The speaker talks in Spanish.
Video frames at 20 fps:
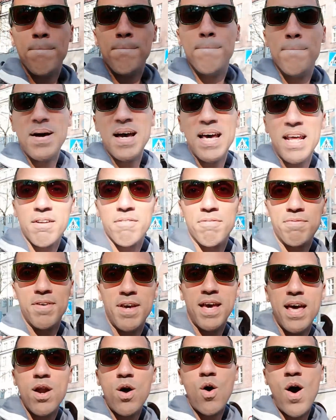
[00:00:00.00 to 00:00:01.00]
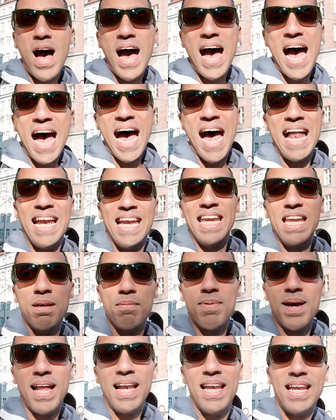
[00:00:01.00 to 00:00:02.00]
Me refiero al
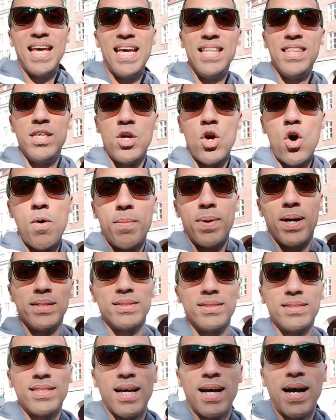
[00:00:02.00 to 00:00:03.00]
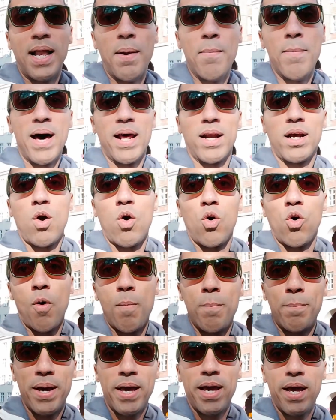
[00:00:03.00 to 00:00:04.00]
nivel de idiomas en el marco
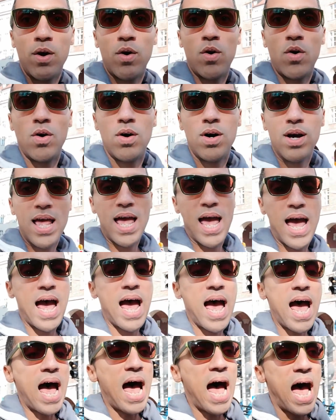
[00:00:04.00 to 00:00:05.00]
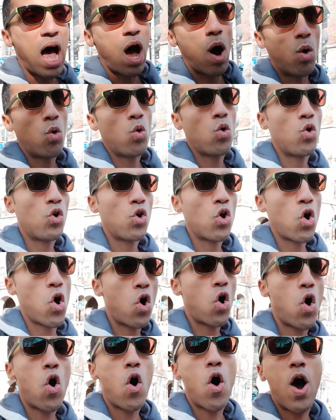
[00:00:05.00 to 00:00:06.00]
europeo
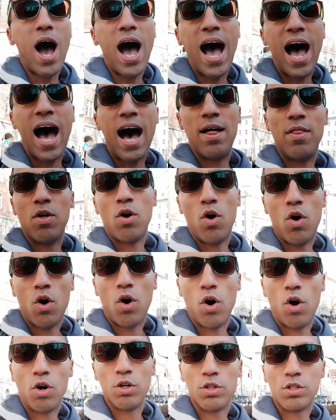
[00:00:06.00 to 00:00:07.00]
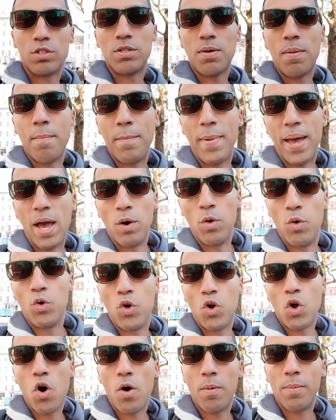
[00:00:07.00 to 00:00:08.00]
A1, A2,
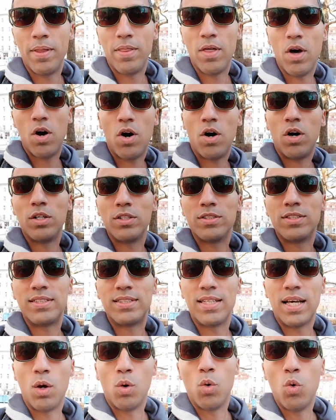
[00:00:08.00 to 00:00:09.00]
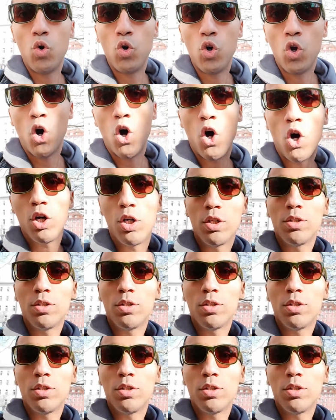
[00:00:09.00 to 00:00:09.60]
B1, B2, C1.